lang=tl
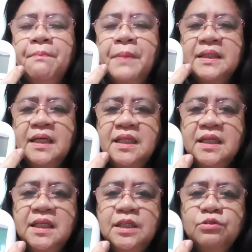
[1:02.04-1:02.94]

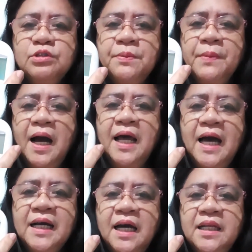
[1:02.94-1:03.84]
pagdating ninyo sa mga
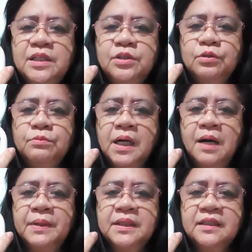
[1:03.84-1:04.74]
alaga ninyong mga
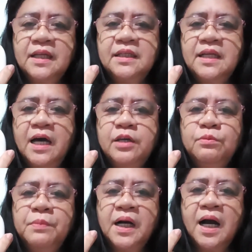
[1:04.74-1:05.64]
matatanda,
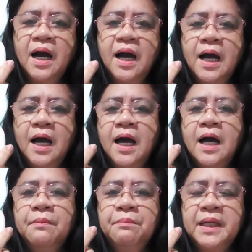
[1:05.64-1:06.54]
yung mga
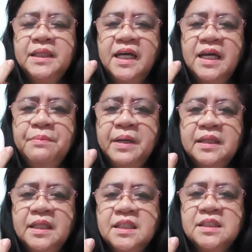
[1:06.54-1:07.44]
may
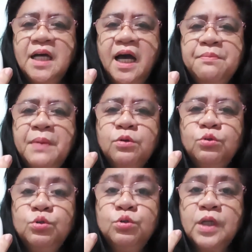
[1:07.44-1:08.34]
diabetes ay
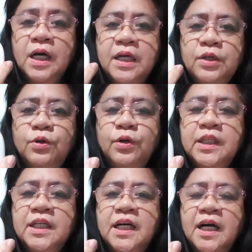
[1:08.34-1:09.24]
marunong na kayo,
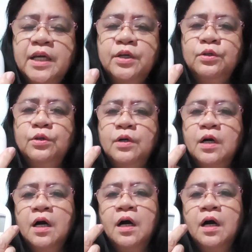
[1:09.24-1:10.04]
hindi na kayo